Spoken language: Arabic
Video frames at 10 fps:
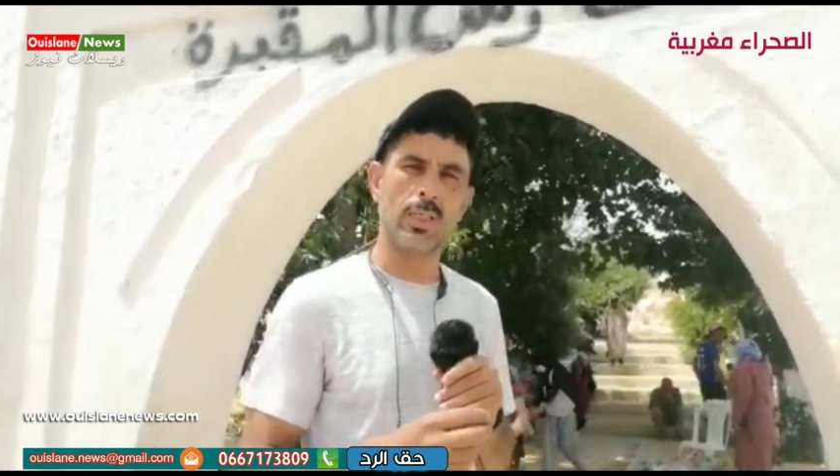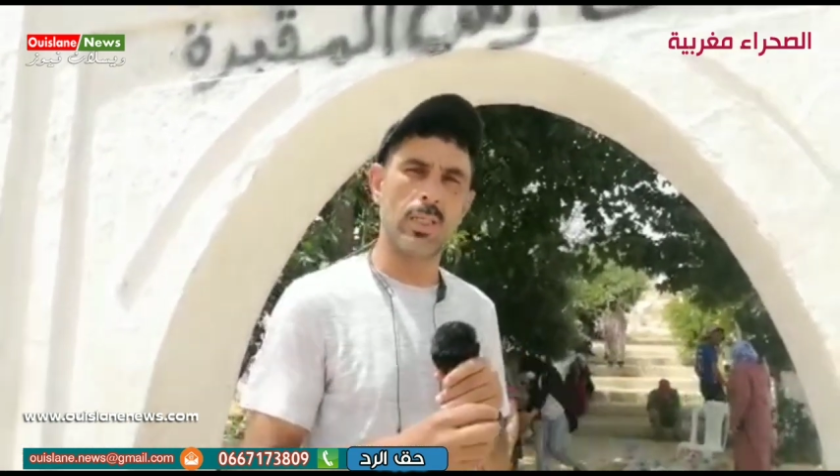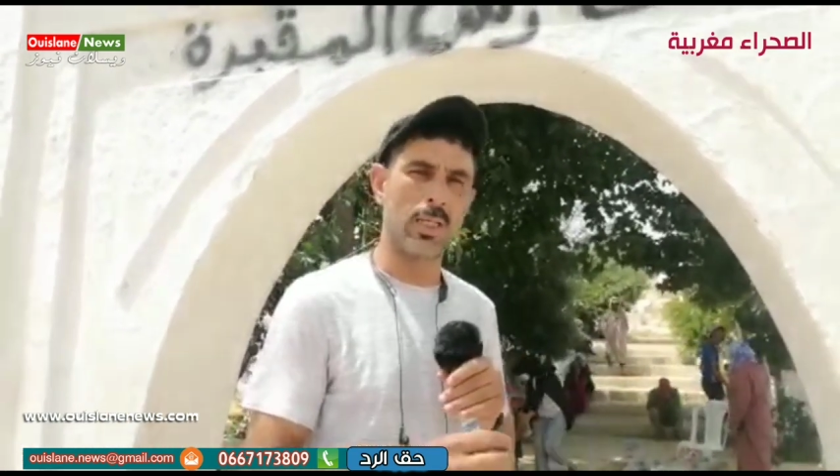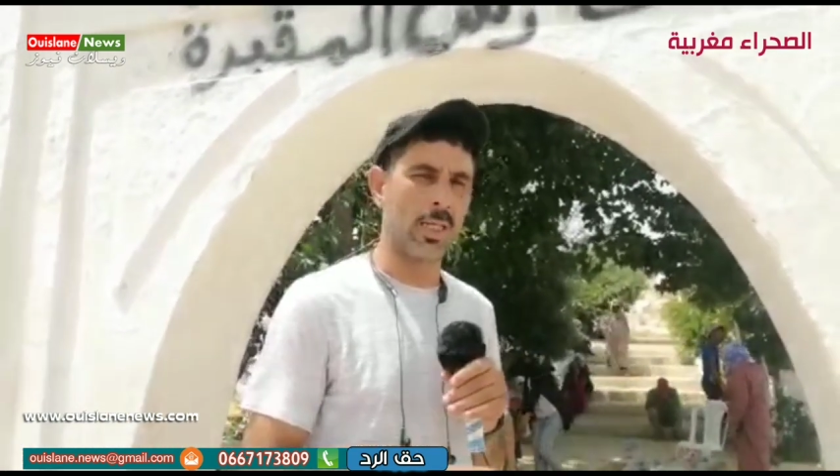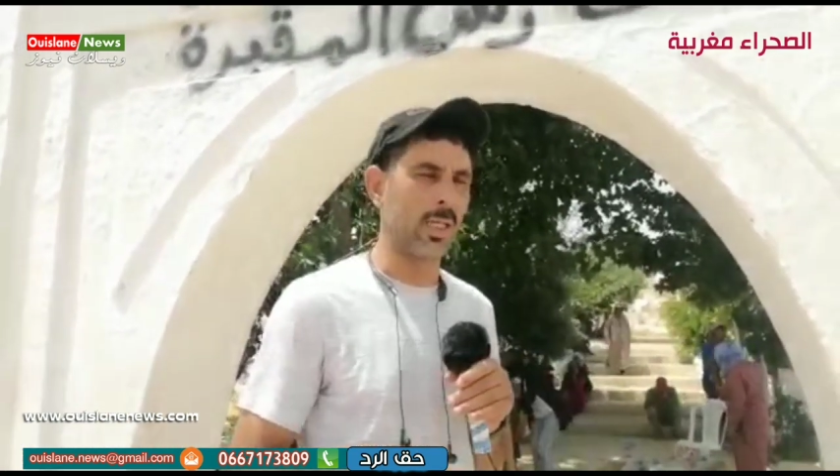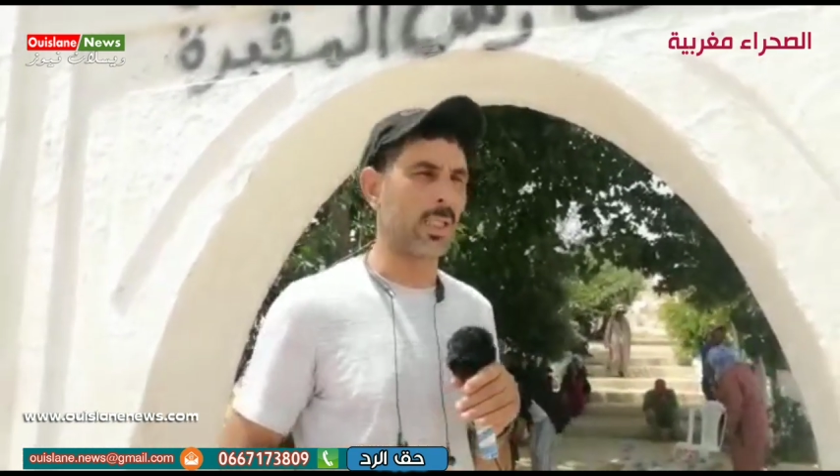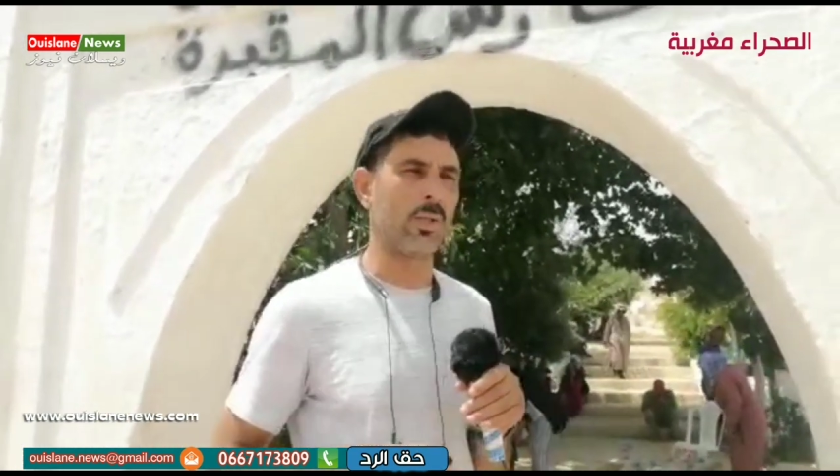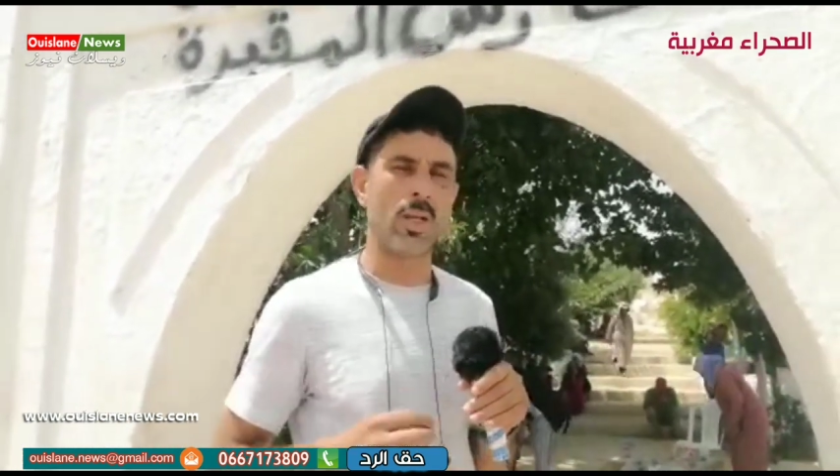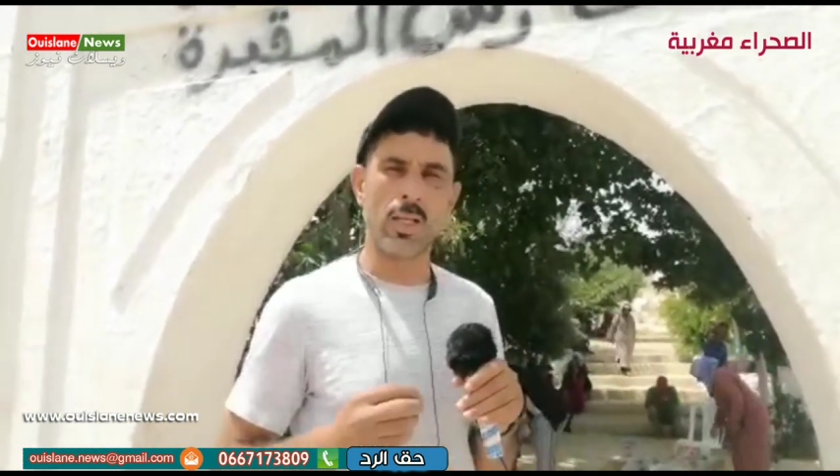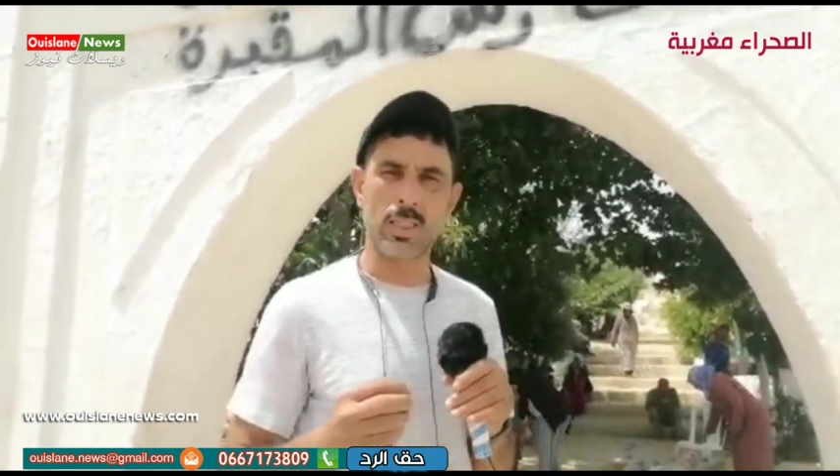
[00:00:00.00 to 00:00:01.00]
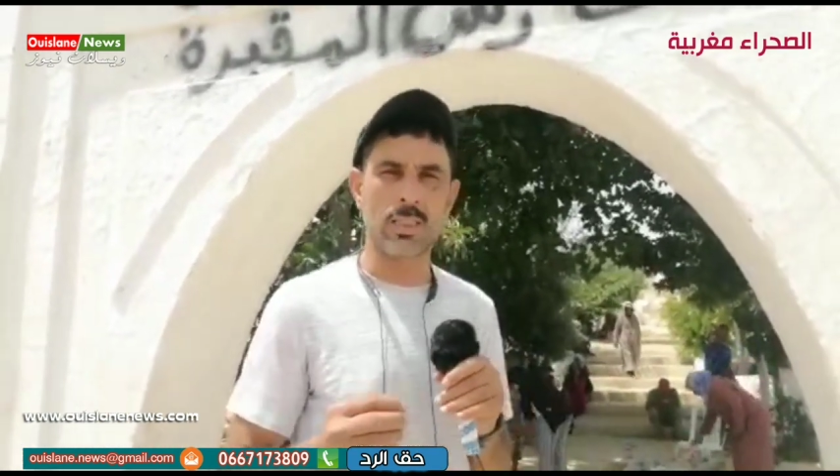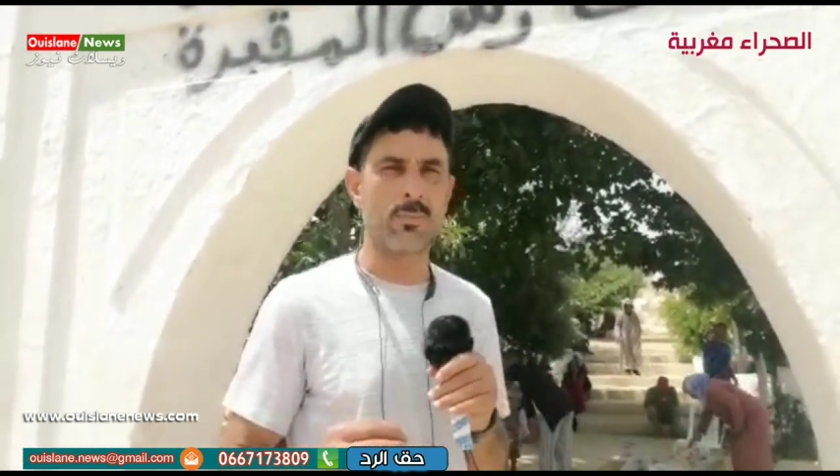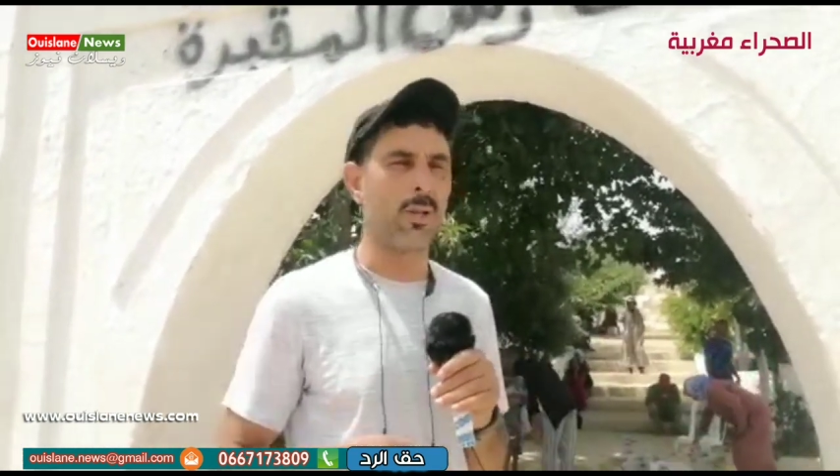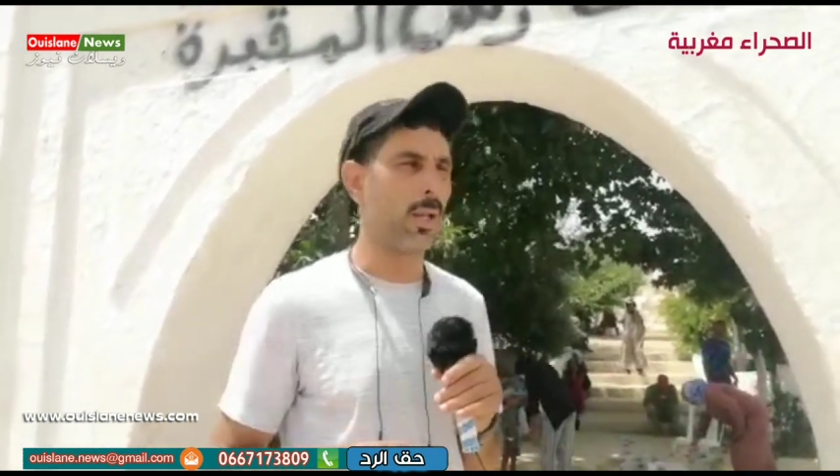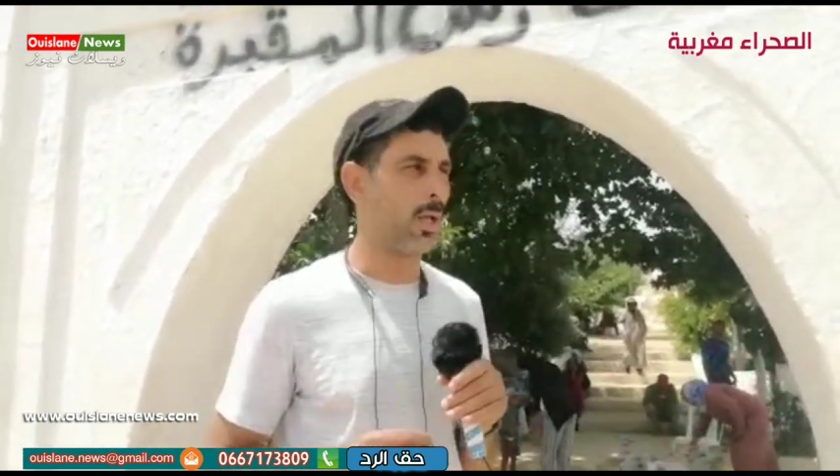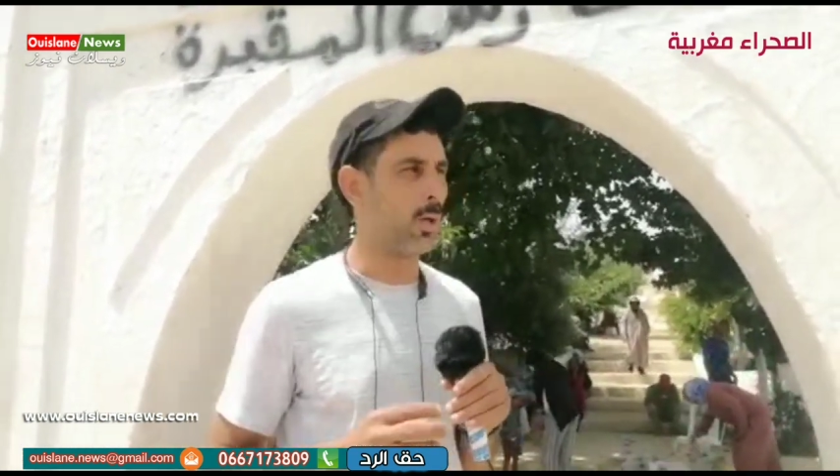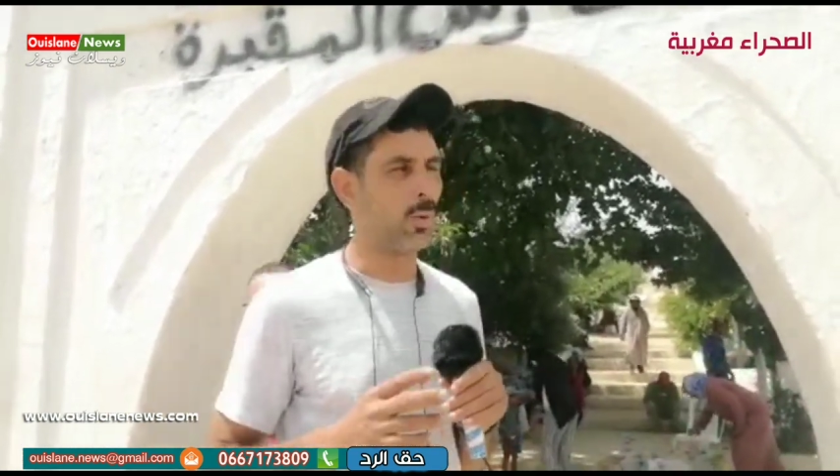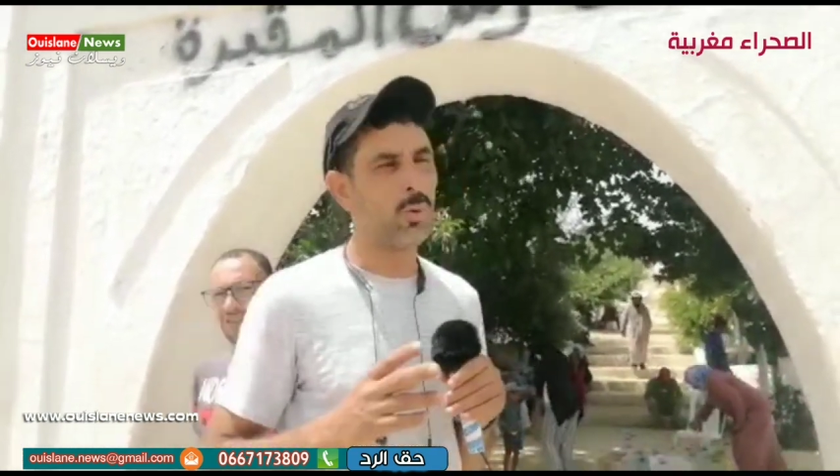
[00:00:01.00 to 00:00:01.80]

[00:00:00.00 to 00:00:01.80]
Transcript: اللي كيعطينا اللي قسم الله